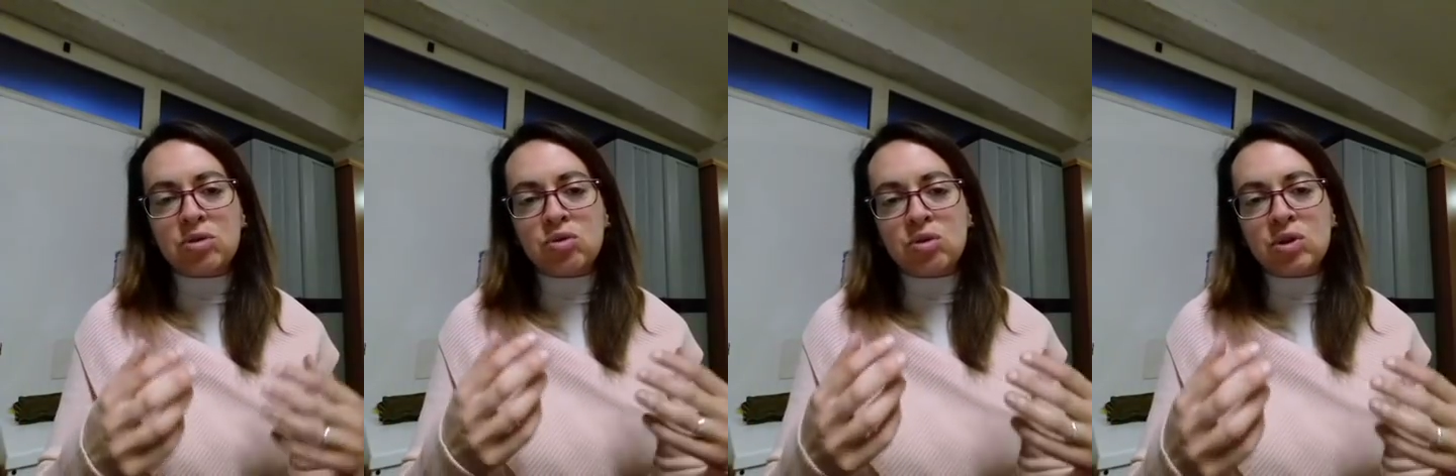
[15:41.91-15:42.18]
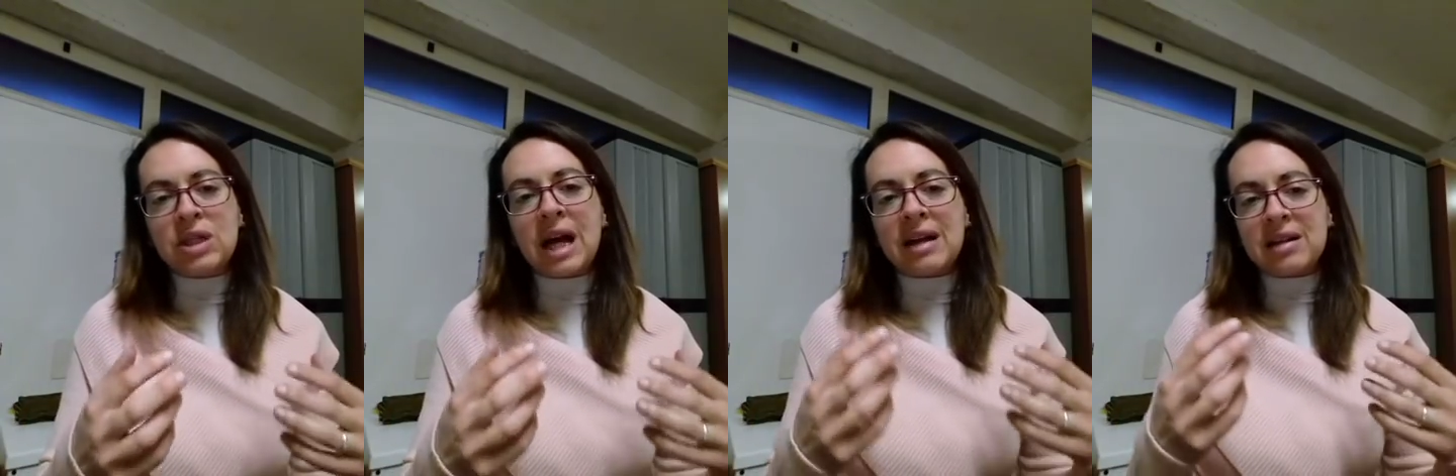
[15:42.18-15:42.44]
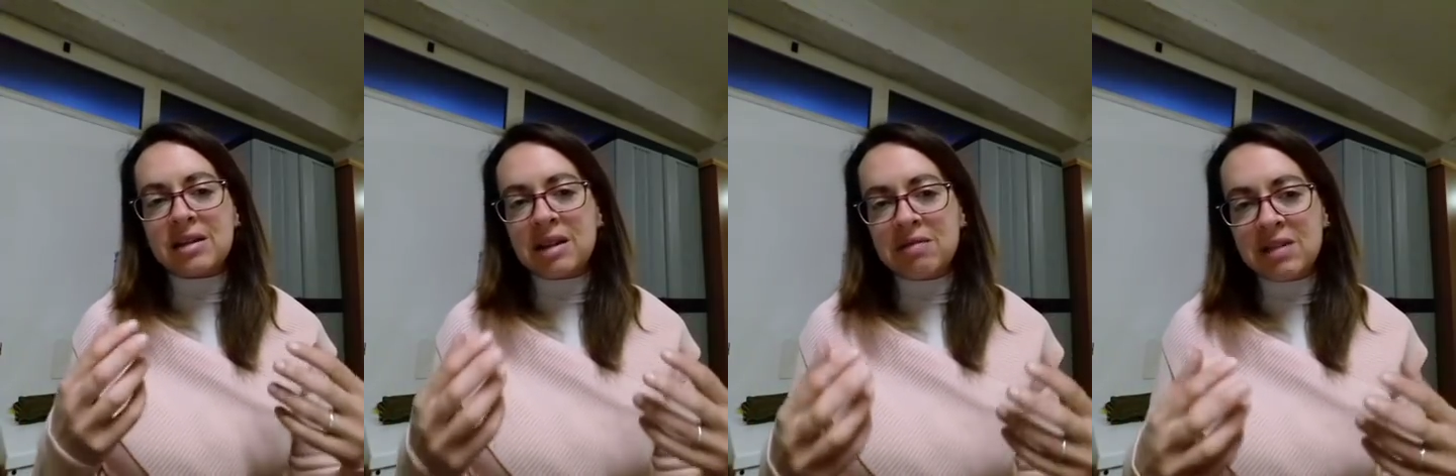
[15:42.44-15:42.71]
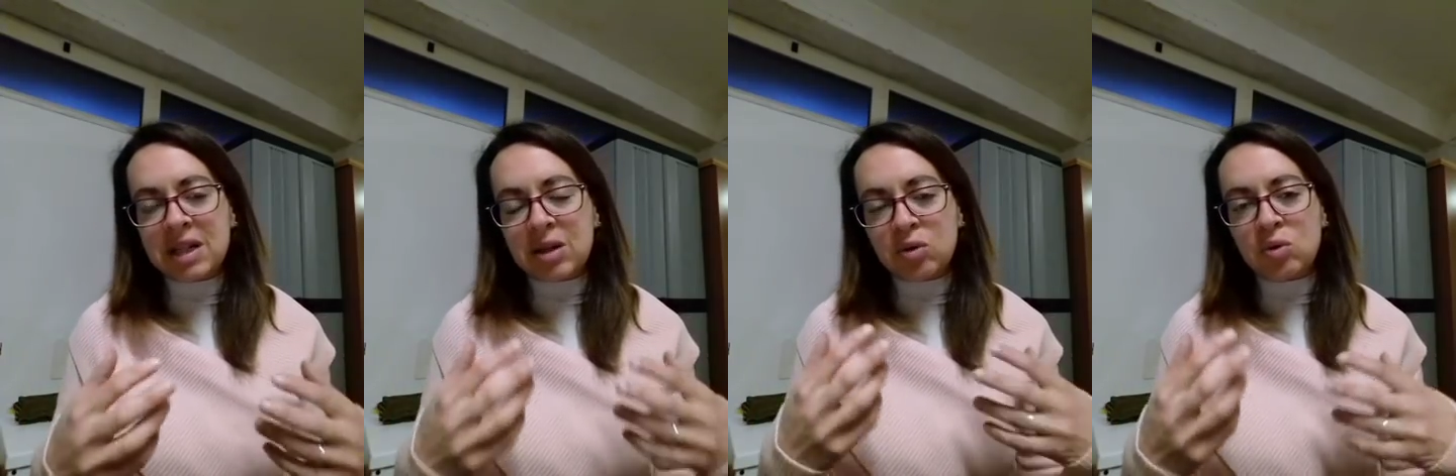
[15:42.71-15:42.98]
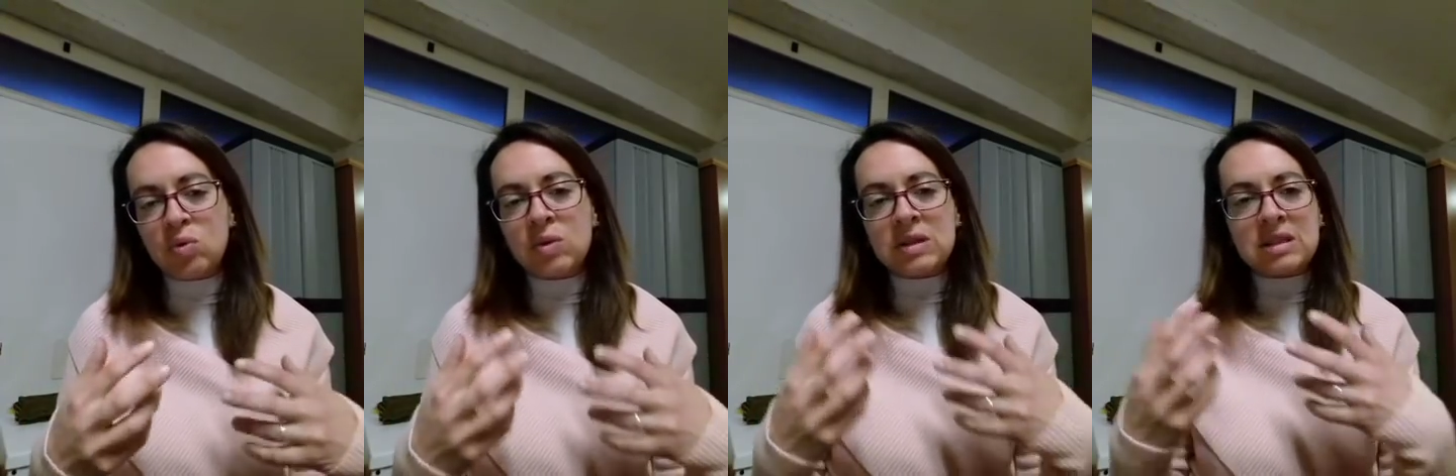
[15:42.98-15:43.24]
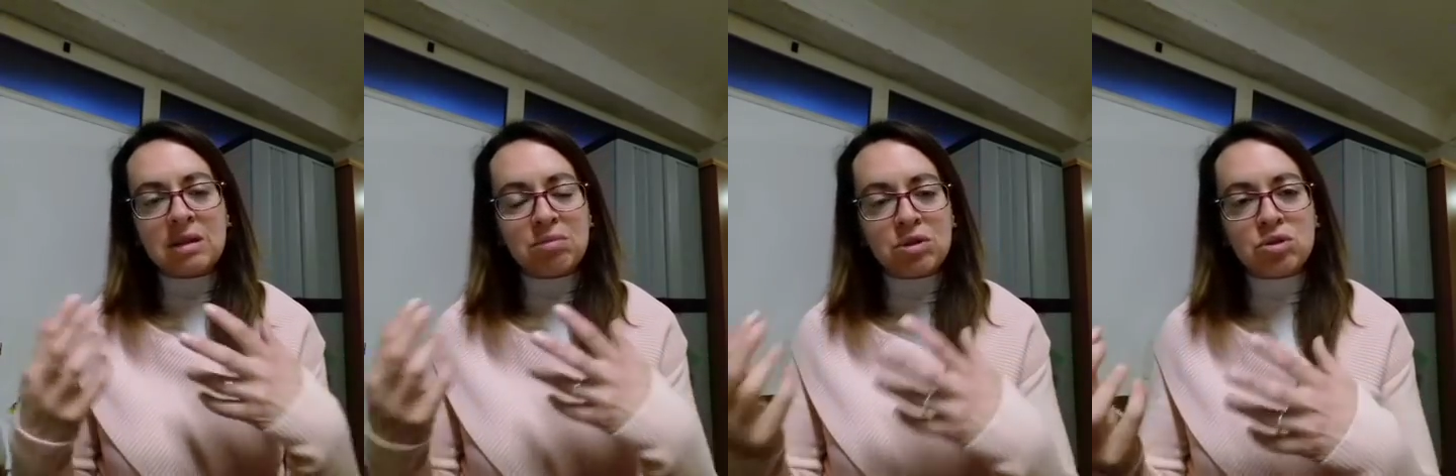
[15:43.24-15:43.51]
tornare ad avere con
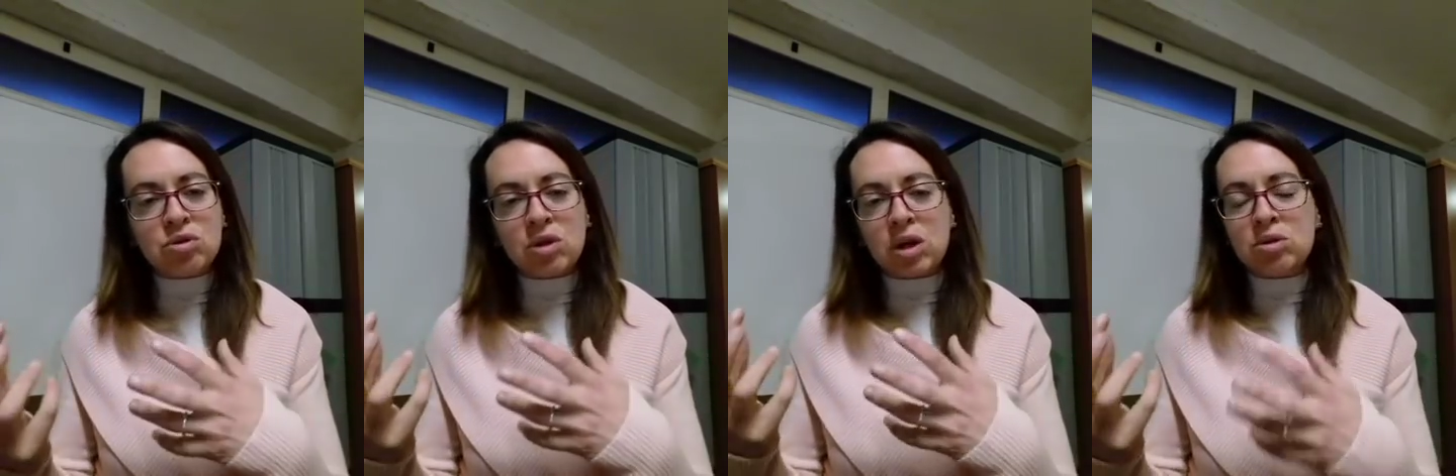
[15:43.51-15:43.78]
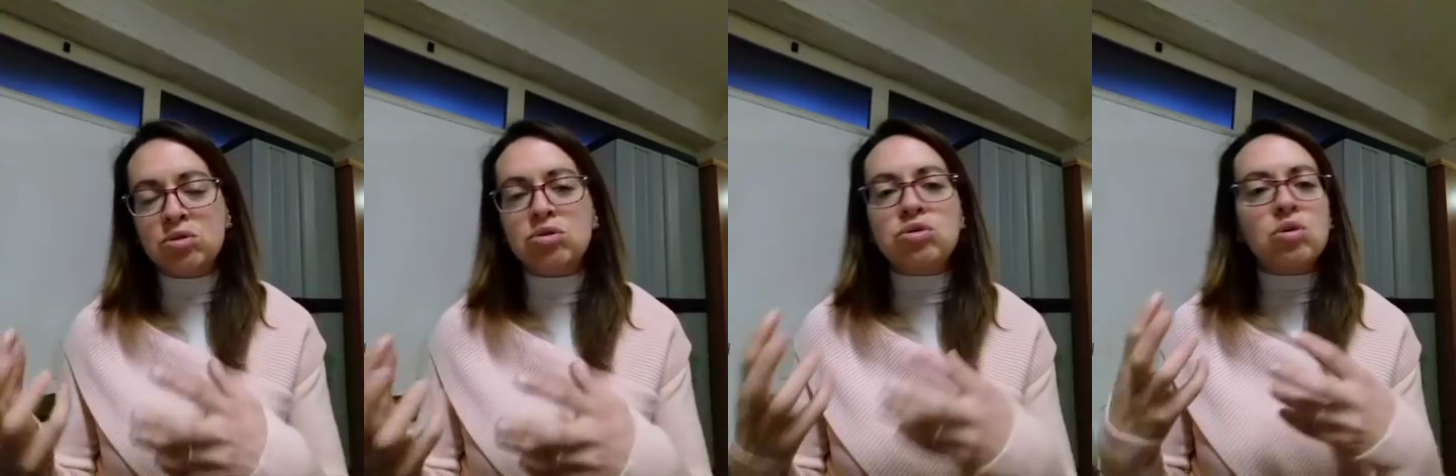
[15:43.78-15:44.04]
questa persona non